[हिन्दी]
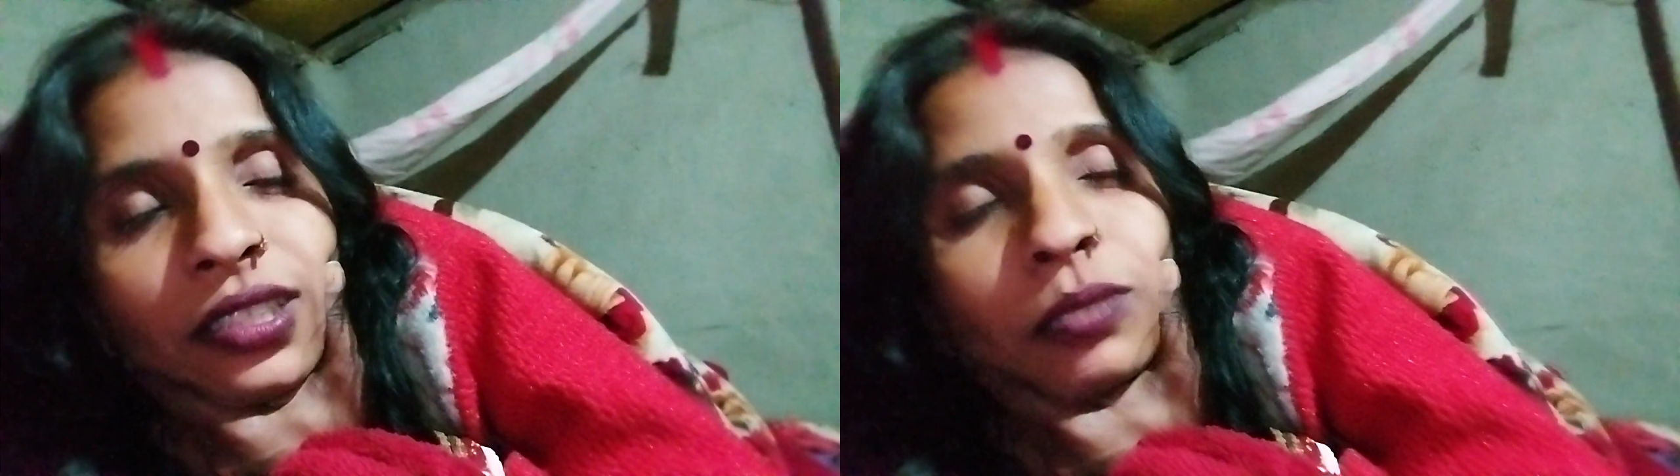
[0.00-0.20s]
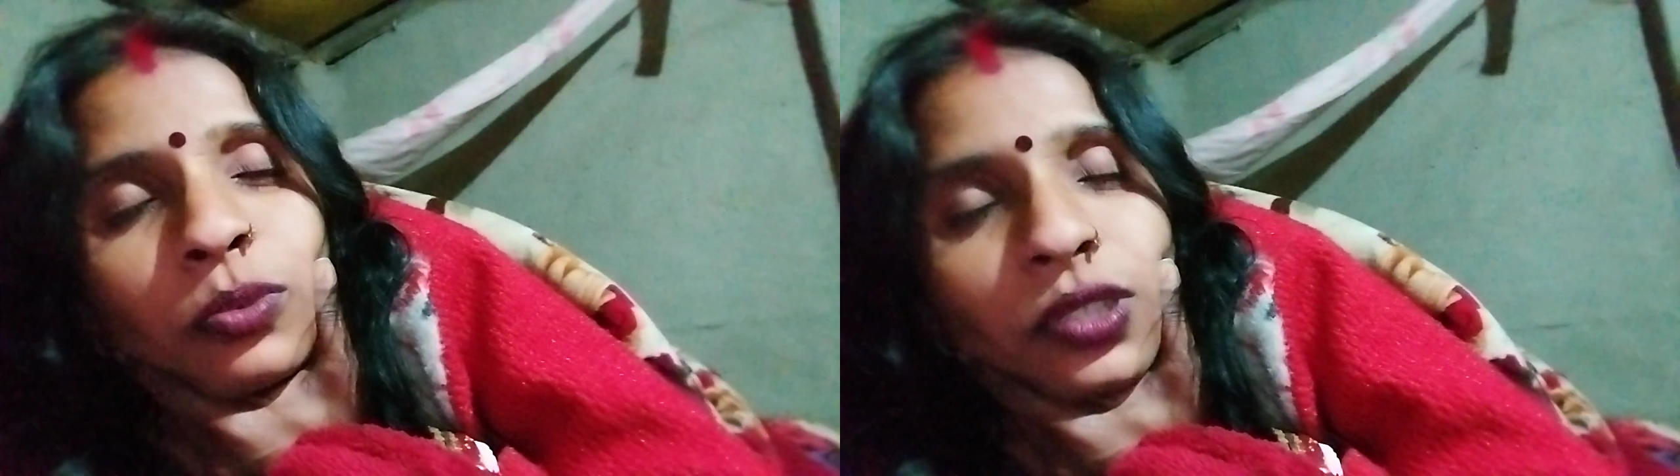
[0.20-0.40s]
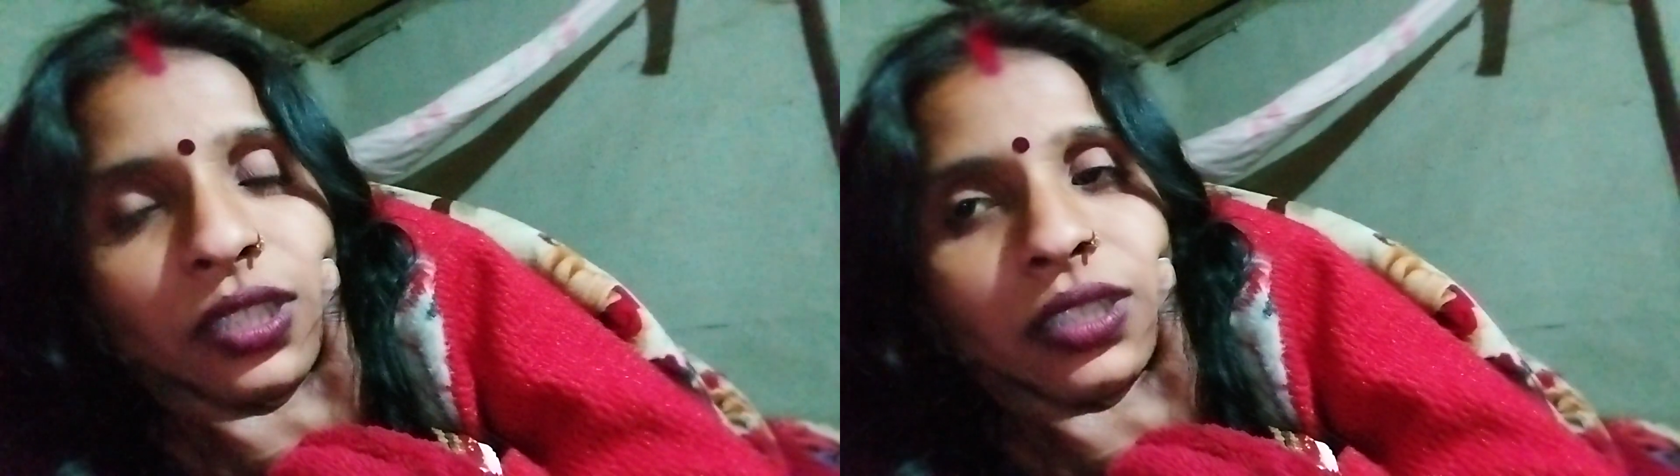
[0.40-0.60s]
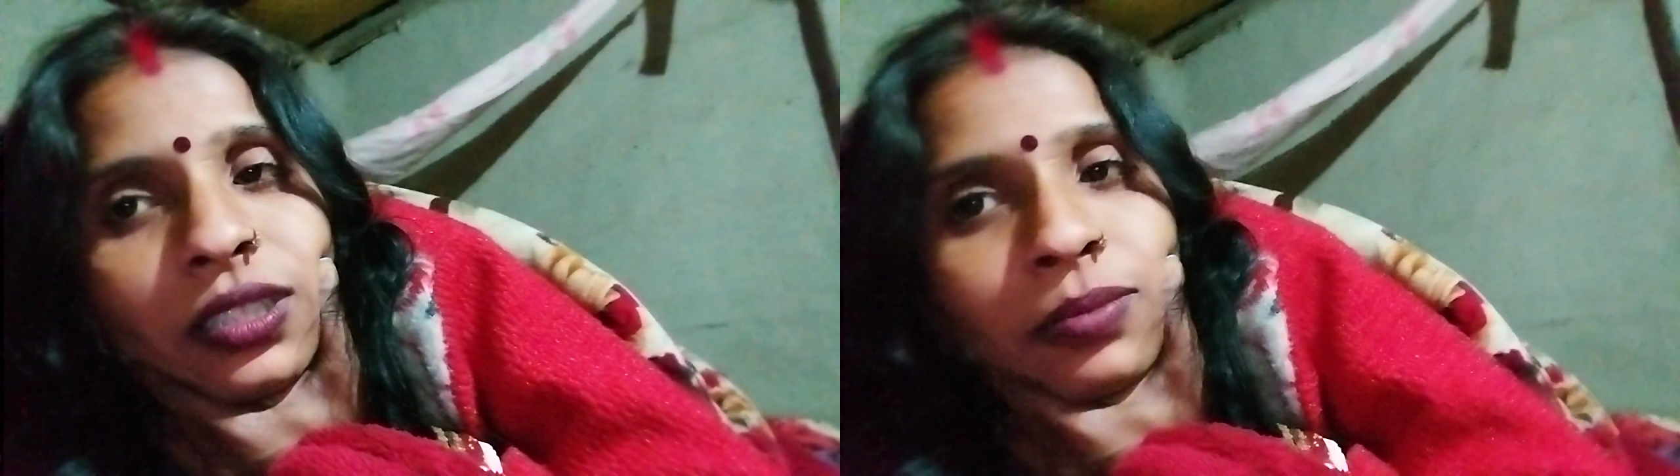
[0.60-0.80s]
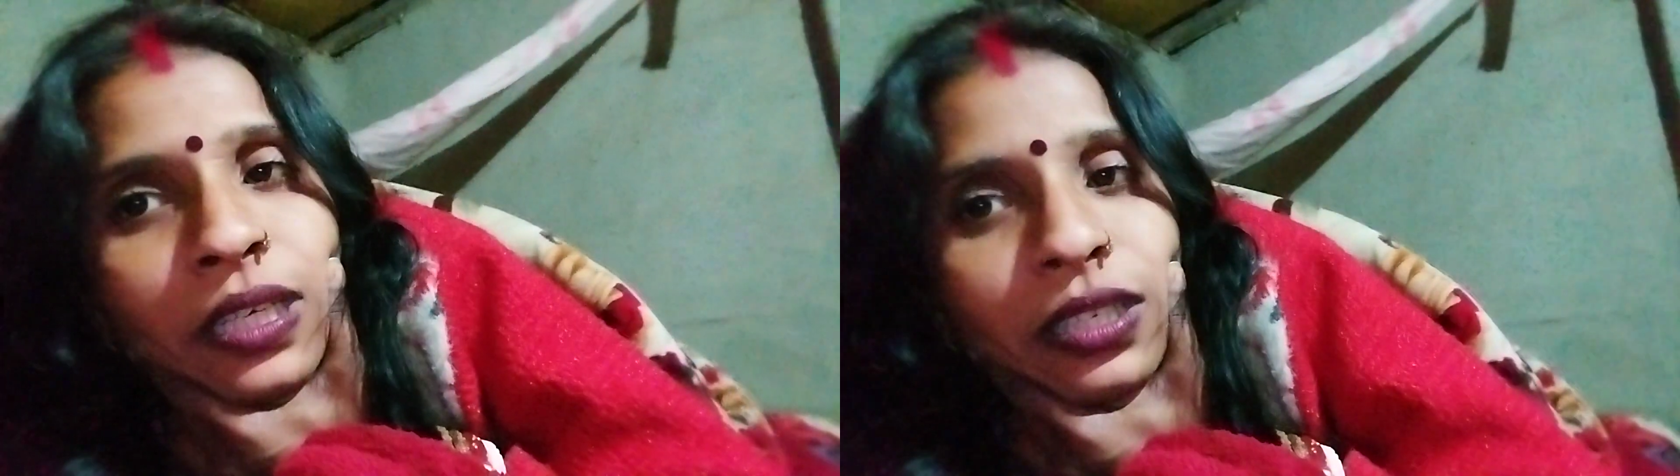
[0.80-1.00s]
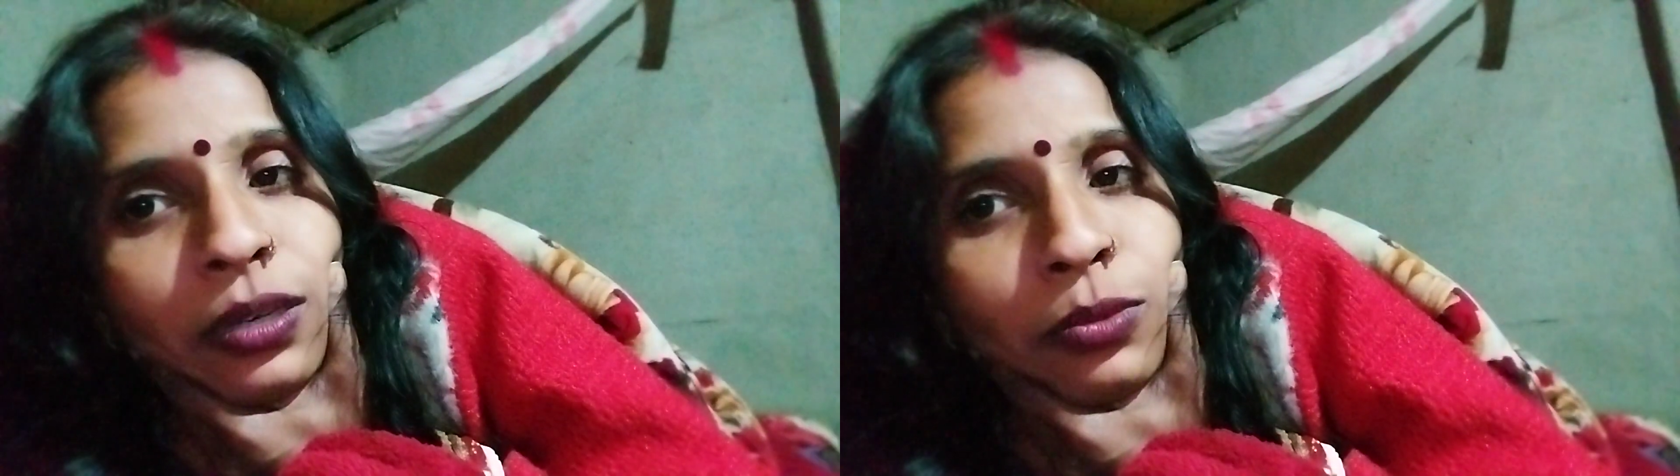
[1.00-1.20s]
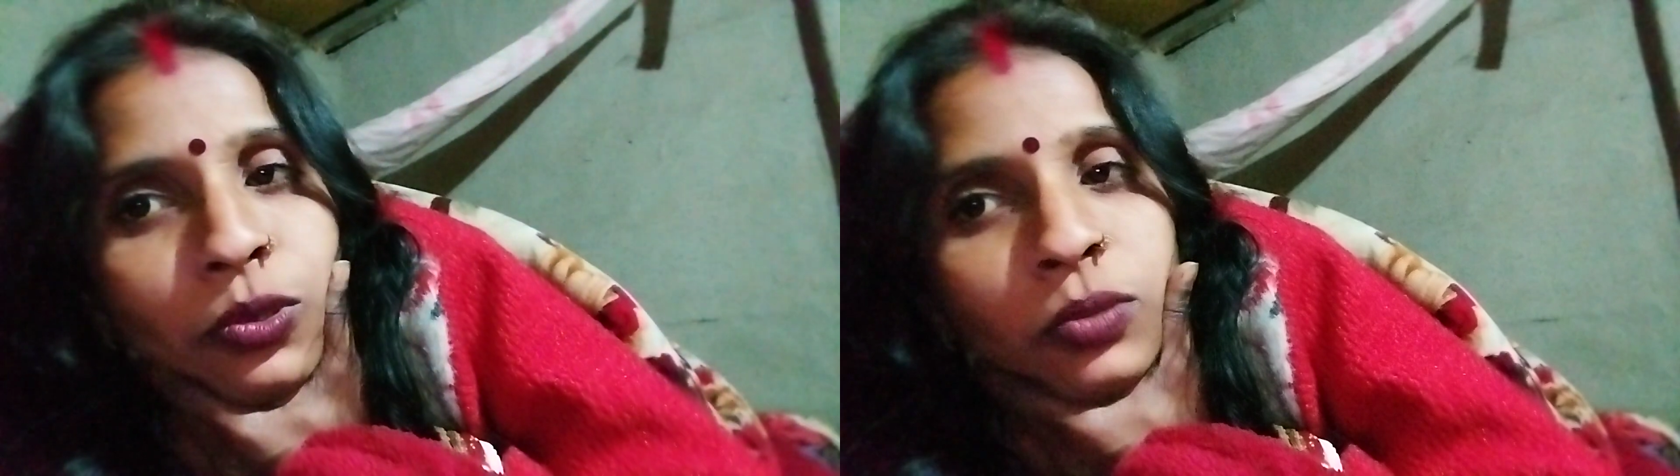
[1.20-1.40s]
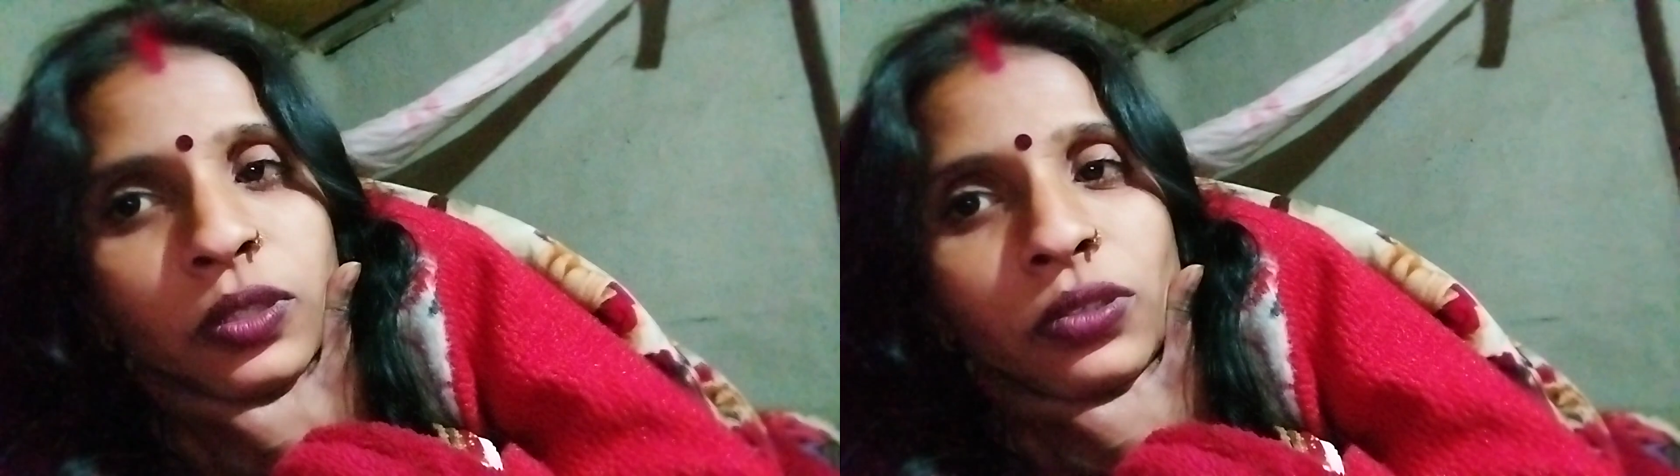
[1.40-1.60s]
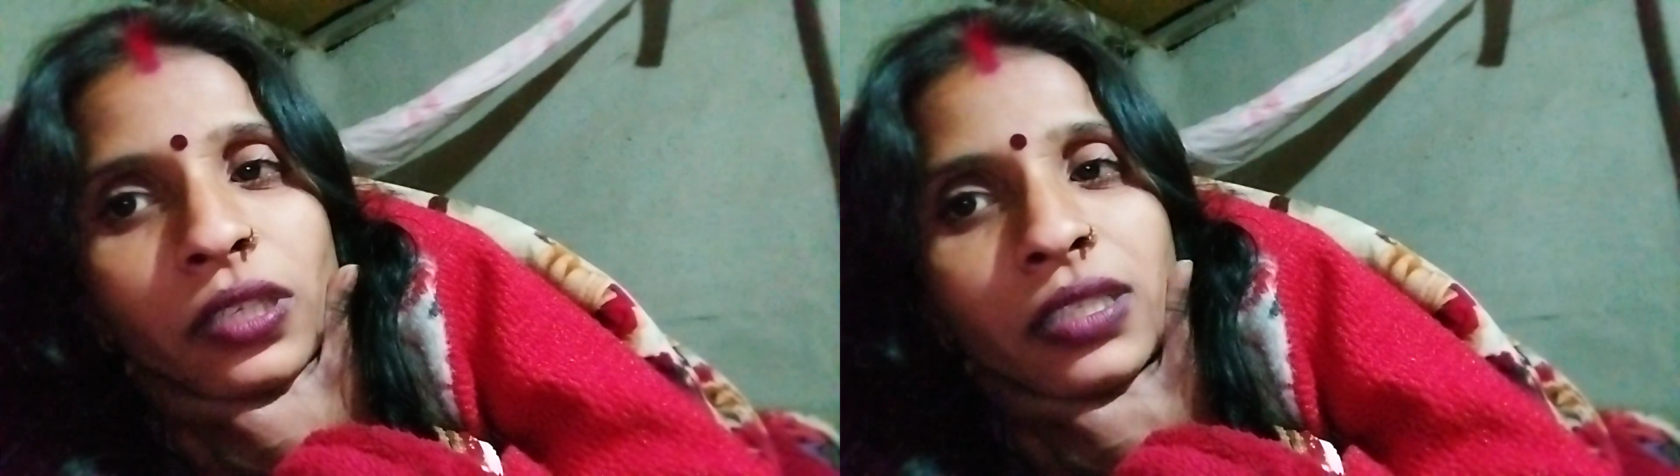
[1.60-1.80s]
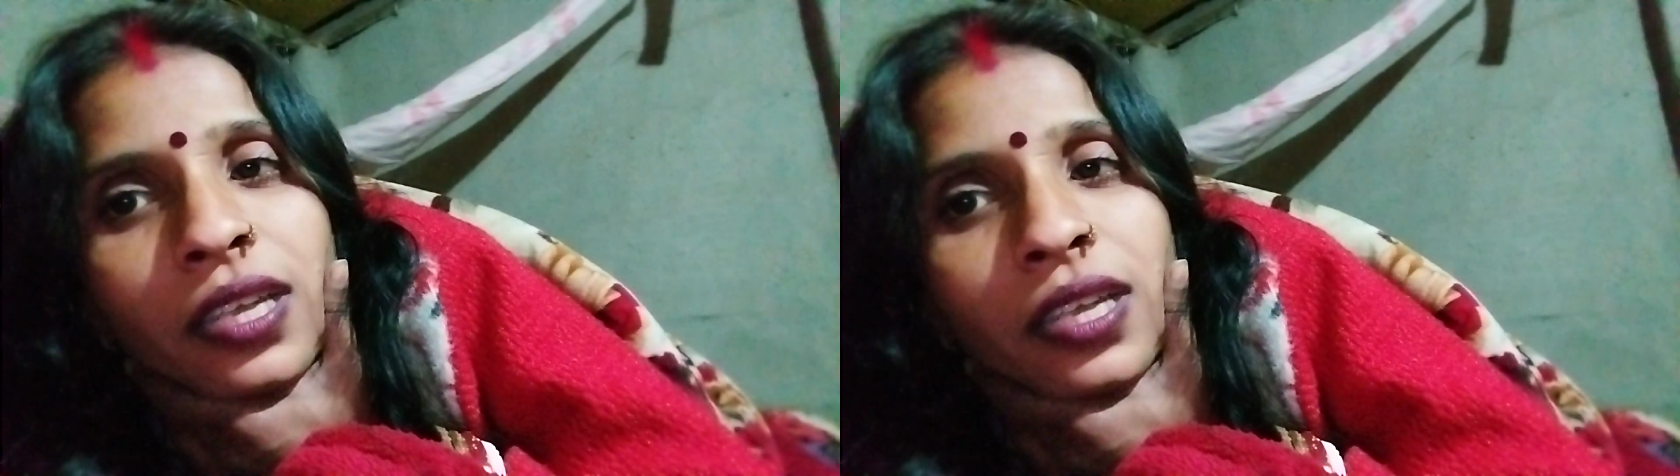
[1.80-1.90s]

सपोर्ट कीजिए भाई हमको भी थोड़ा